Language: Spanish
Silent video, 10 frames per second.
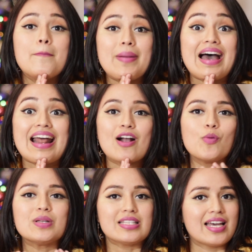para
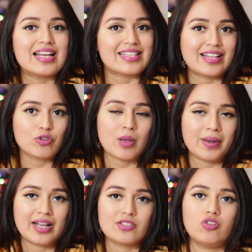comenzar a hacer tus
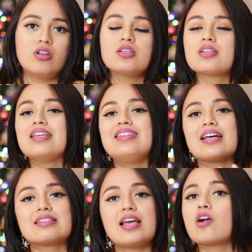aplicaciones,
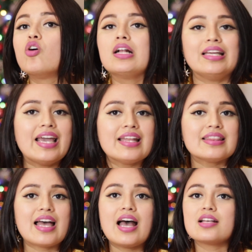ya sea con
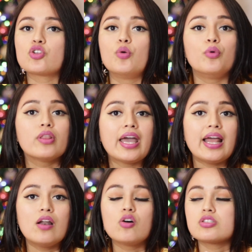clientas, con
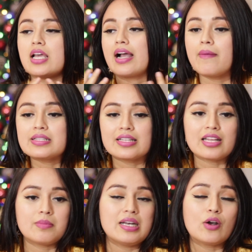modelos, si acabas de
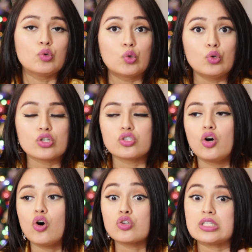terminar un
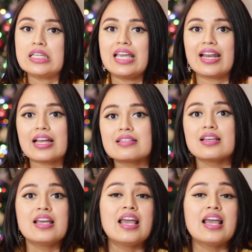curso o si quieres